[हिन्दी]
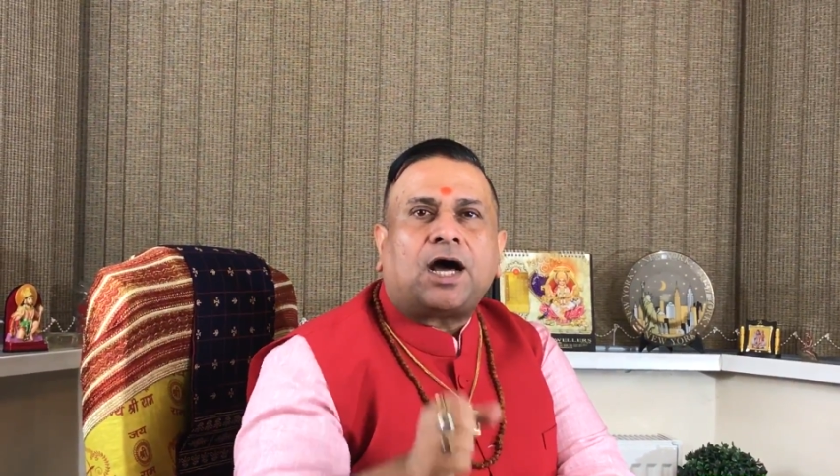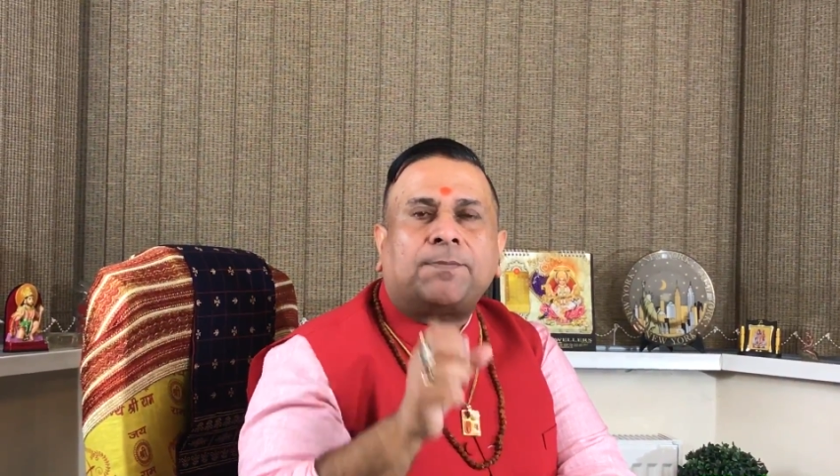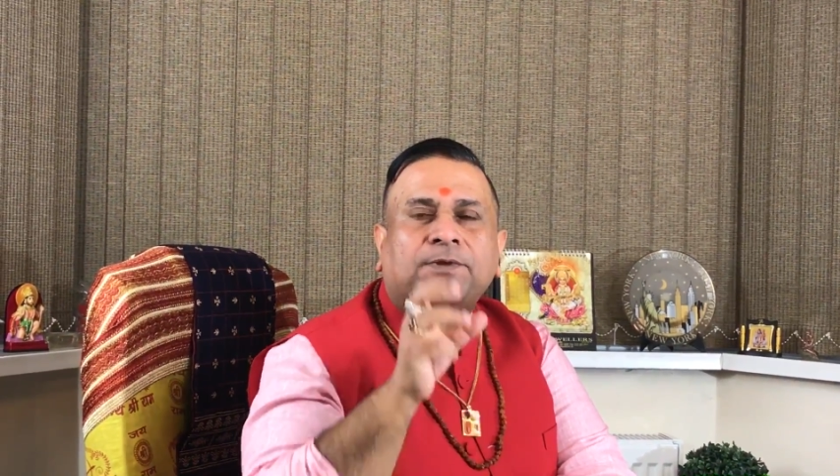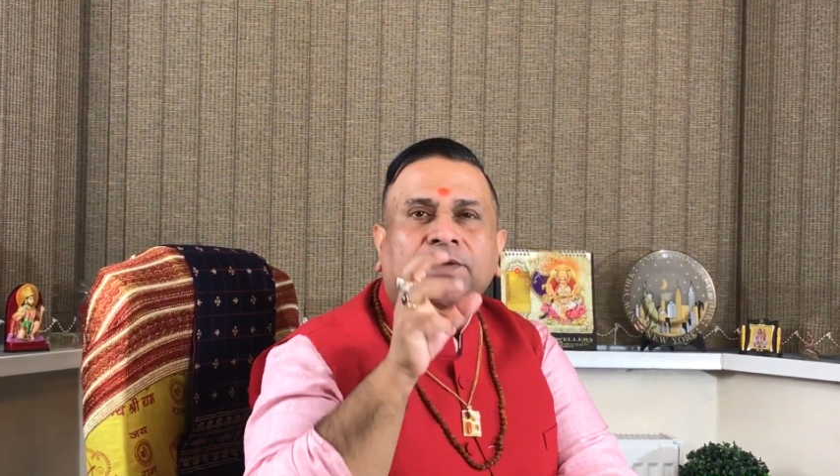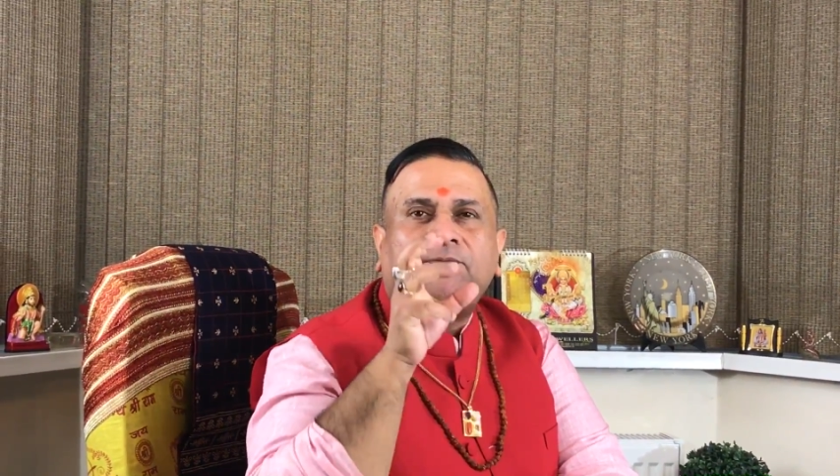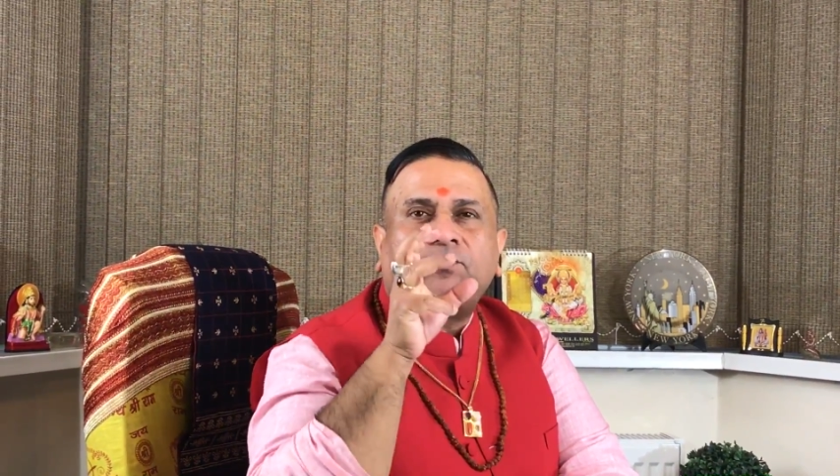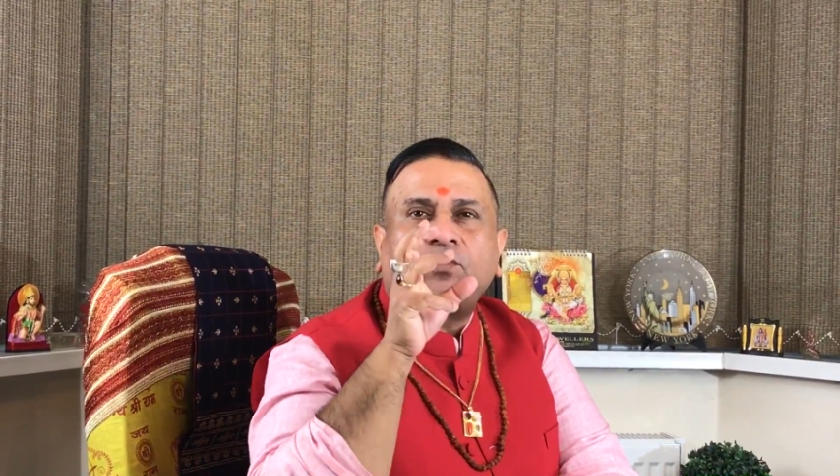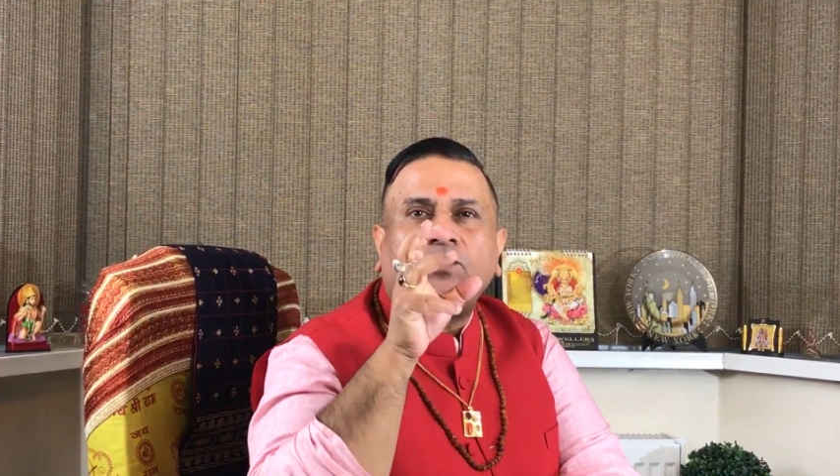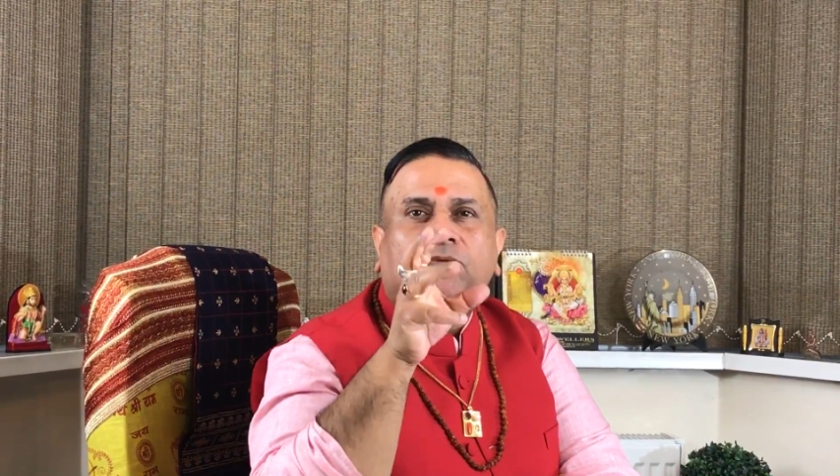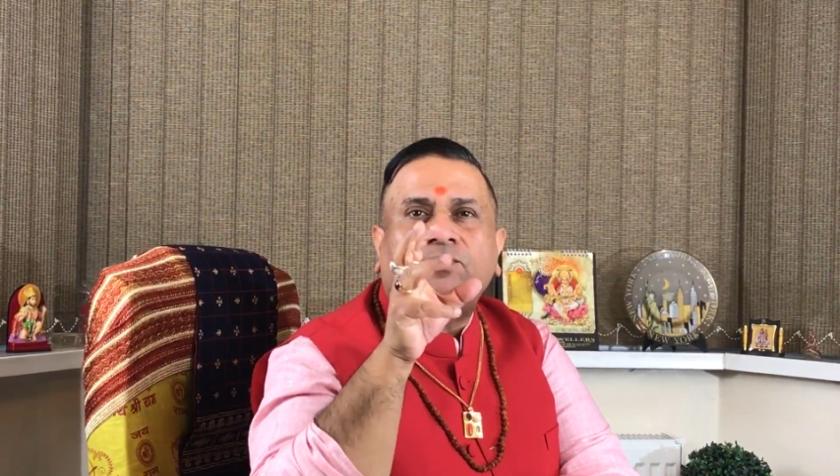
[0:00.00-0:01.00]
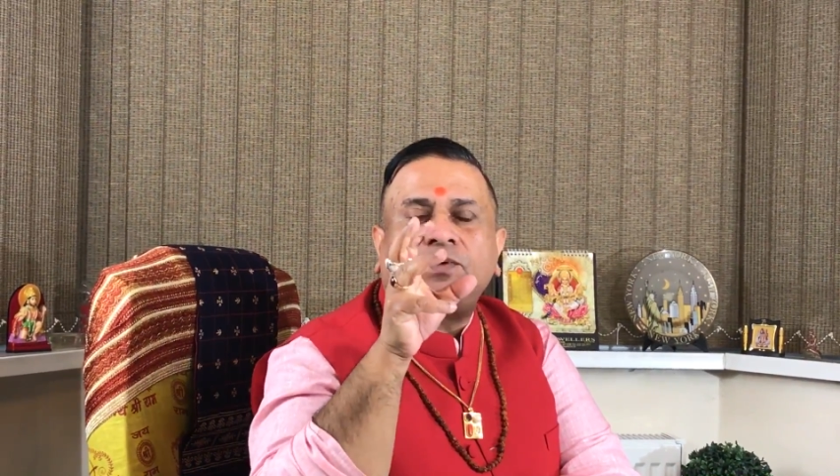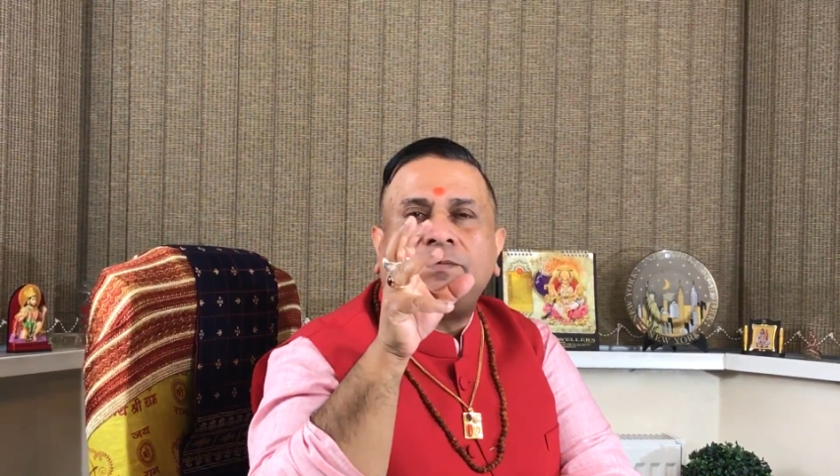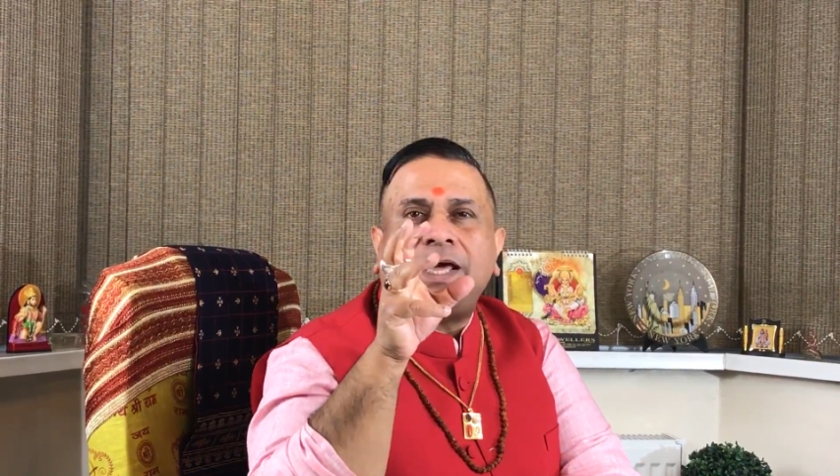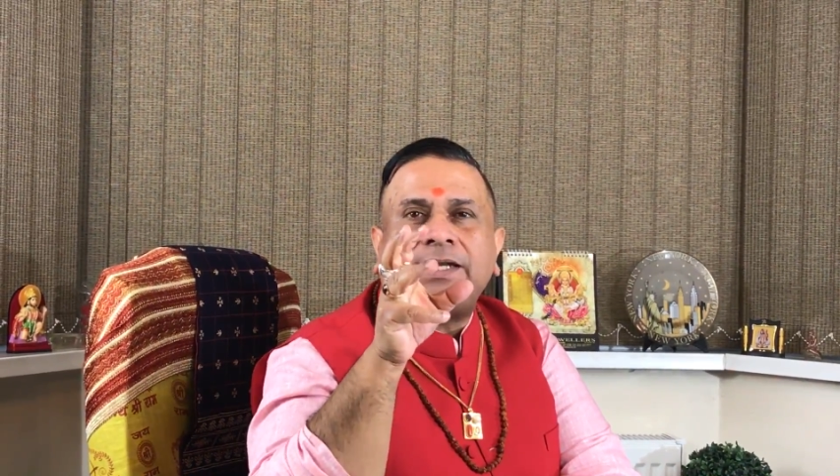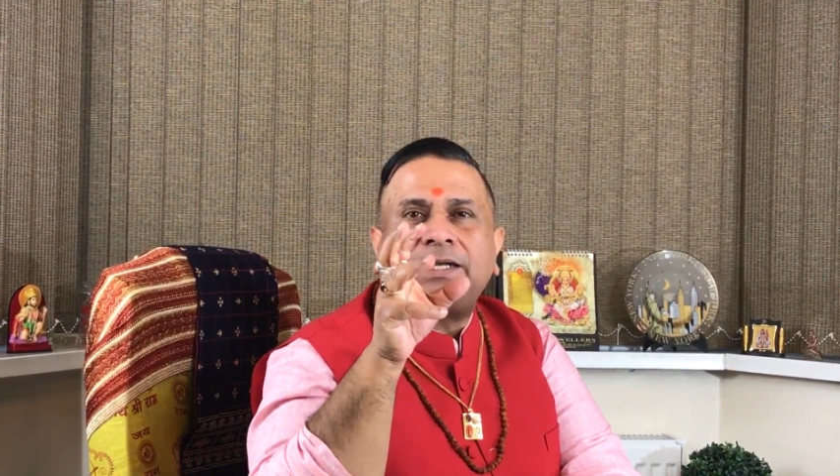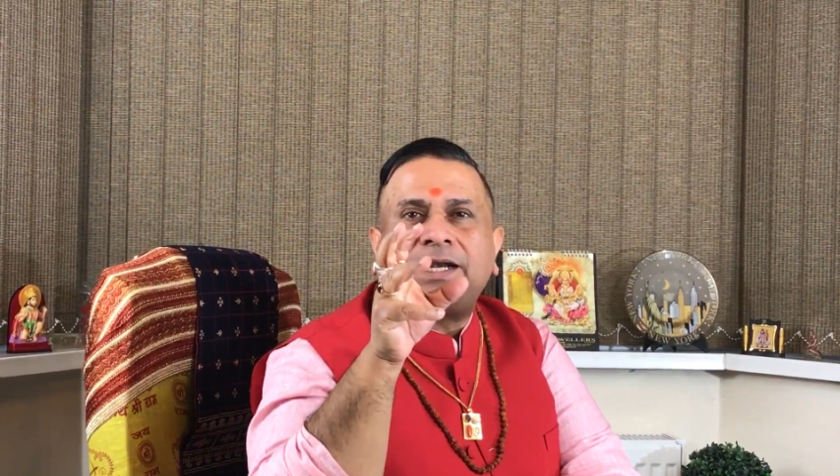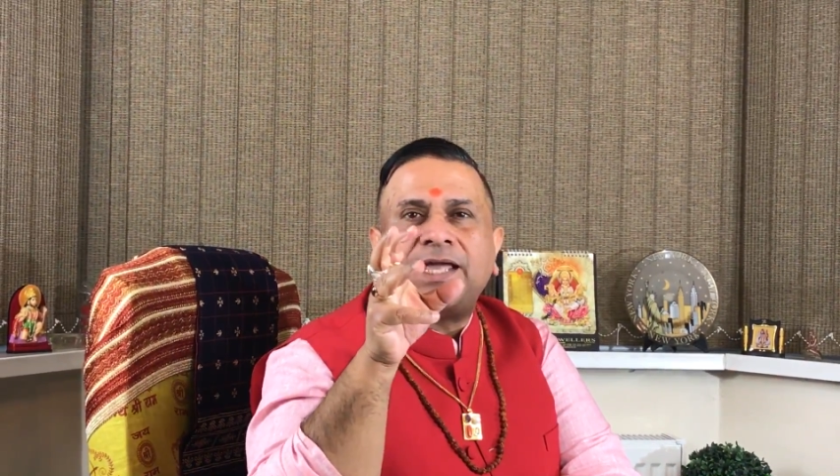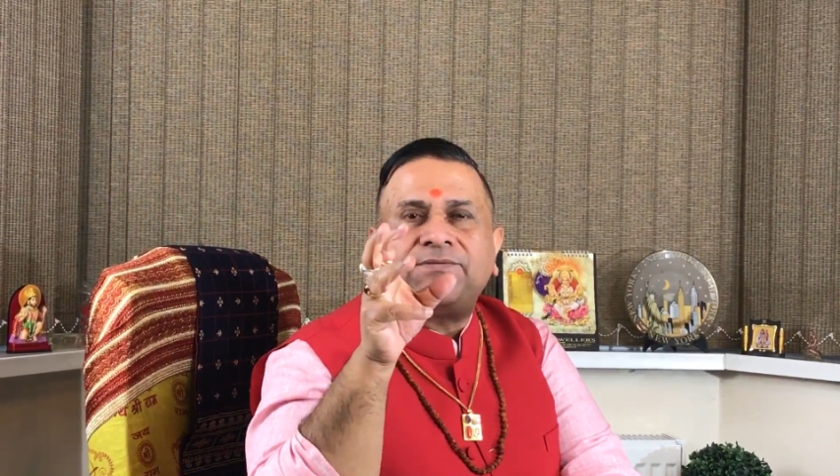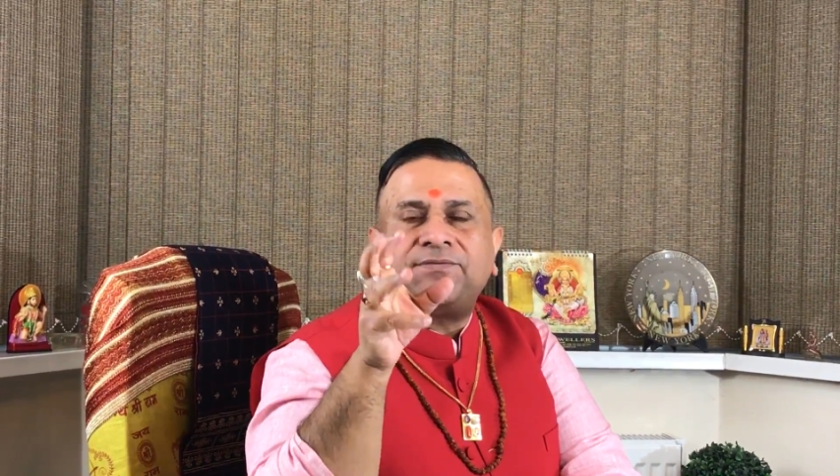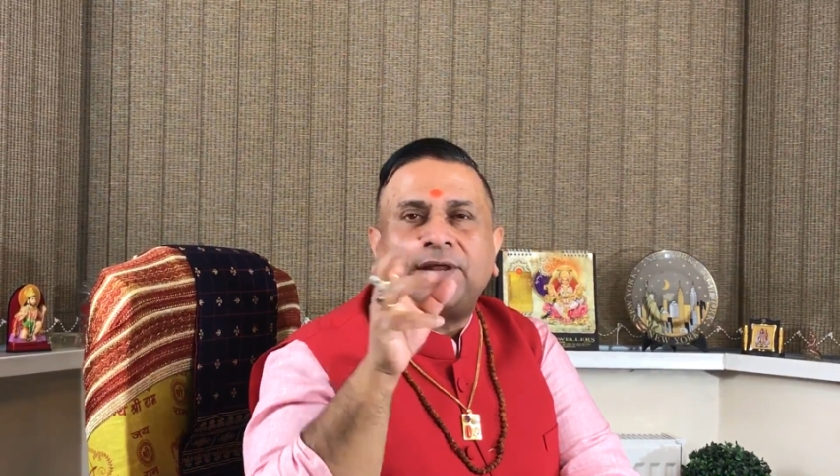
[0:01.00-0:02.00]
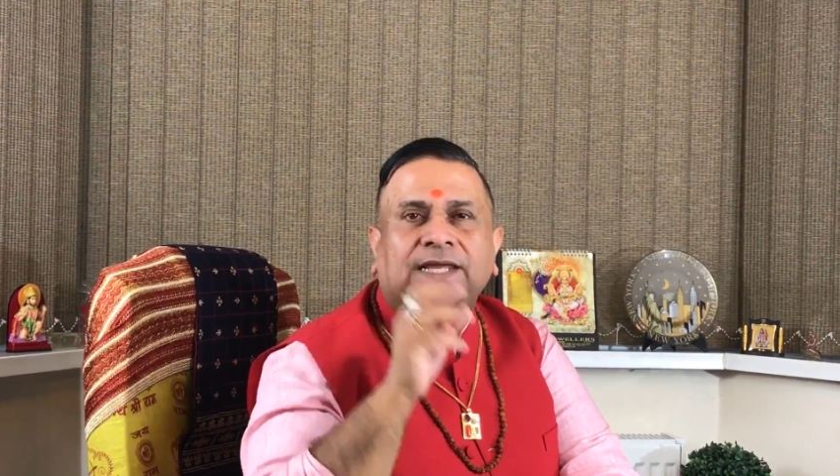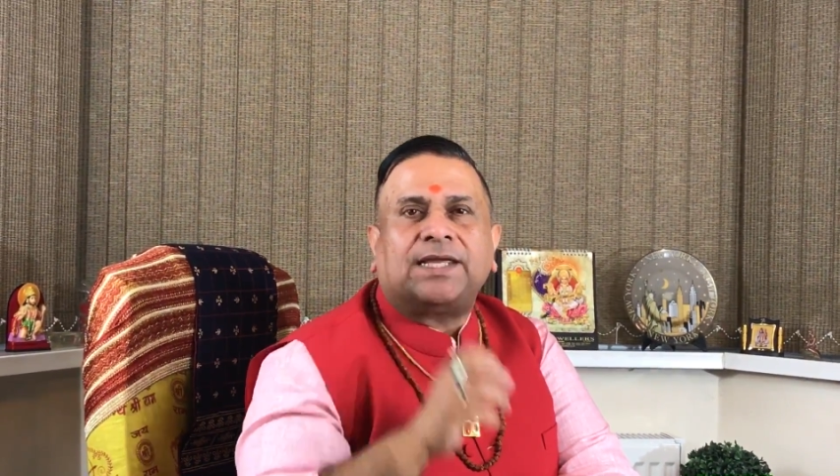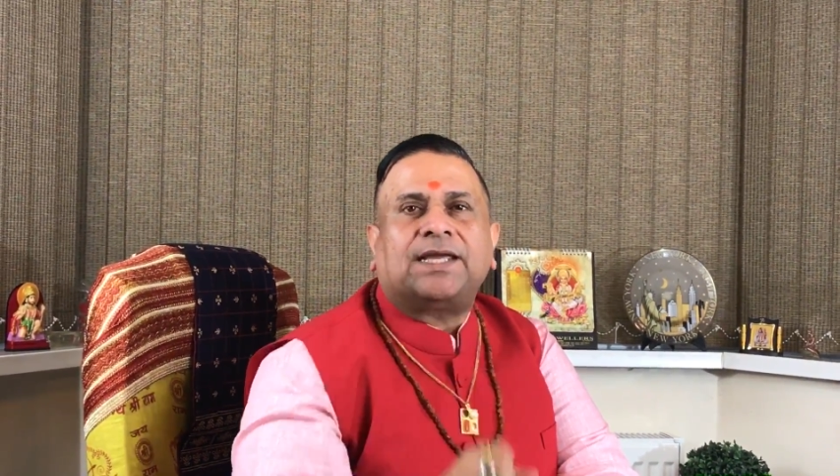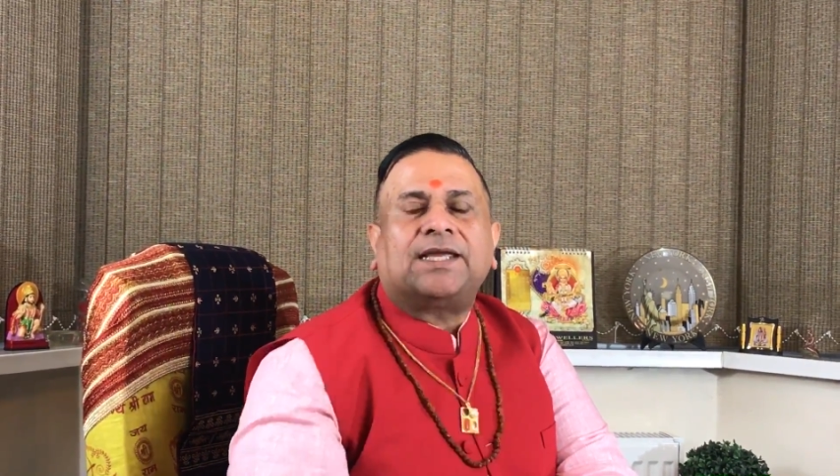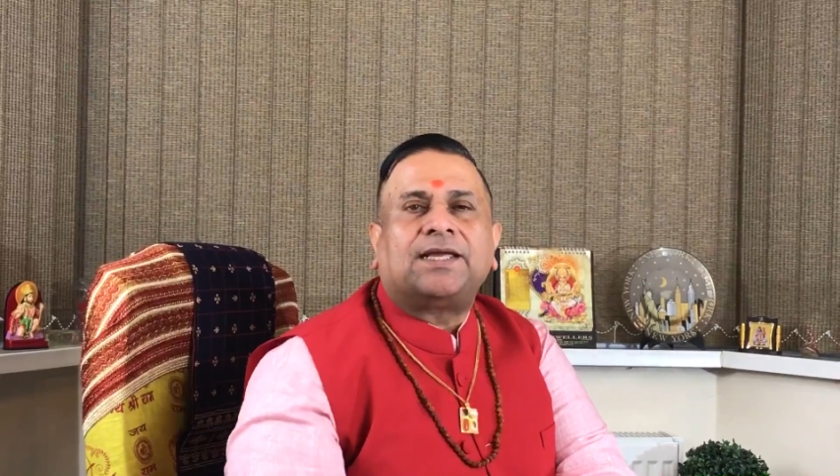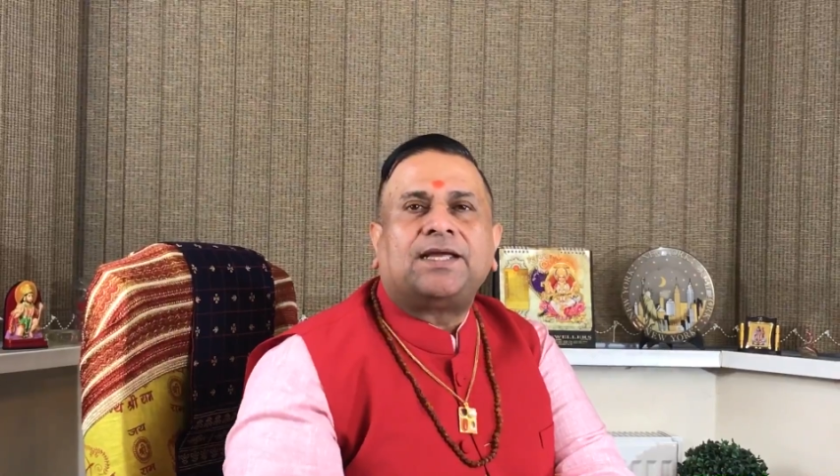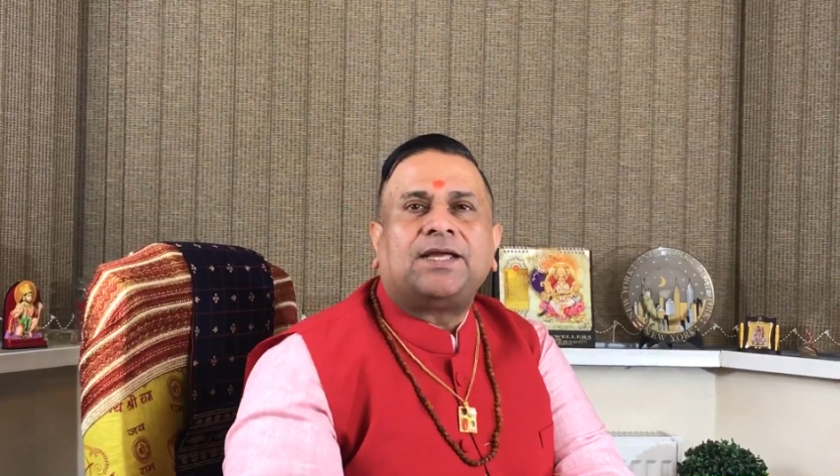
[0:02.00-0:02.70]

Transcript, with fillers: आपकी फ्रूटफुल मैरिड लाइफ नहीं है